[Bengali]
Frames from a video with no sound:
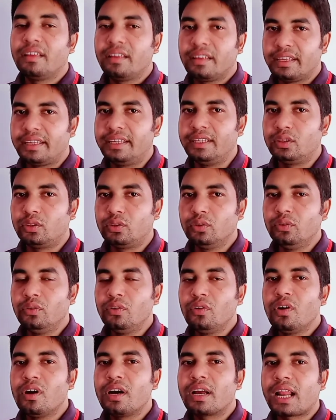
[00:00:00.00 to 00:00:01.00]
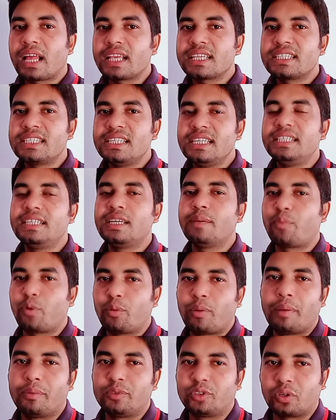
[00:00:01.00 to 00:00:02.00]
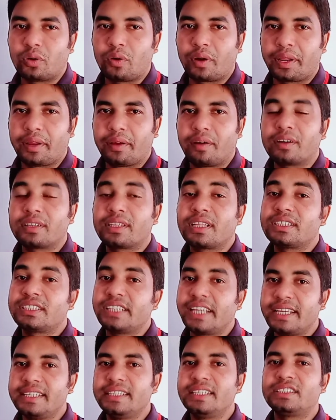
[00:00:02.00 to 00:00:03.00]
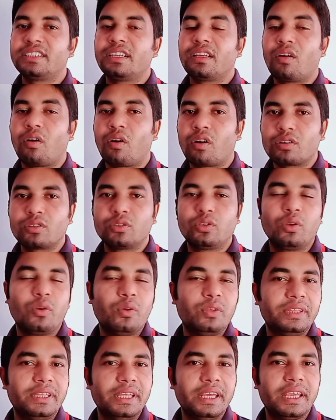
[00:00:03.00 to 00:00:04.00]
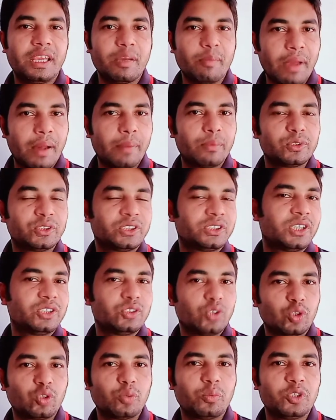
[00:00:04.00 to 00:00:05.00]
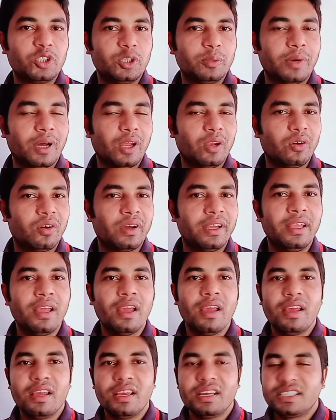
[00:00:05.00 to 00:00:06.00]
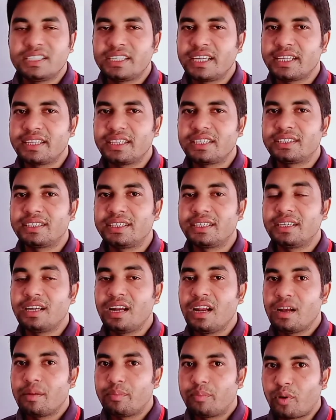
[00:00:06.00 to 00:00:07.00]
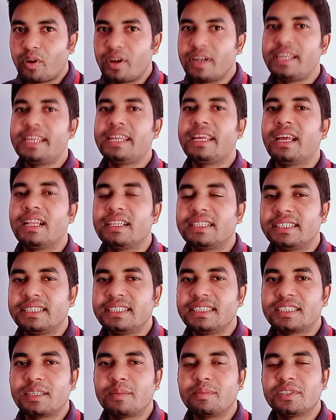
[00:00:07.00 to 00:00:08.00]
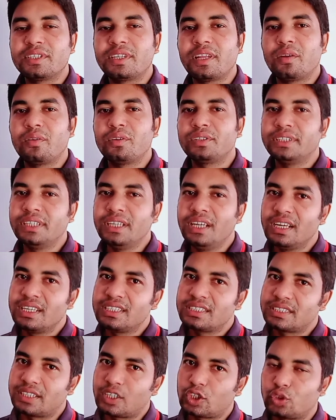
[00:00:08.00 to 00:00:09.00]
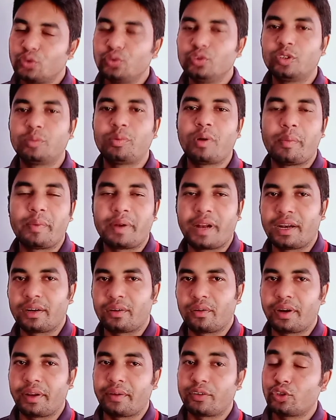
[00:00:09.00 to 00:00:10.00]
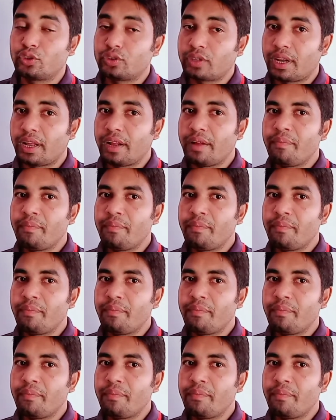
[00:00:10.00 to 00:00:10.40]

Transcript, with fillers: কিন্তু রাজনীতিকে প্রভাবিত করে অর্থাৎ সেই দেশের অর্থনৈতিক ব্যবস্থা যত বেশি ভালো হয় সেই দেশের পলিটিক্যাল সিস্টেম যেটা রয়েছে সেটা সুন্দরভাবে রান করে সুতরাং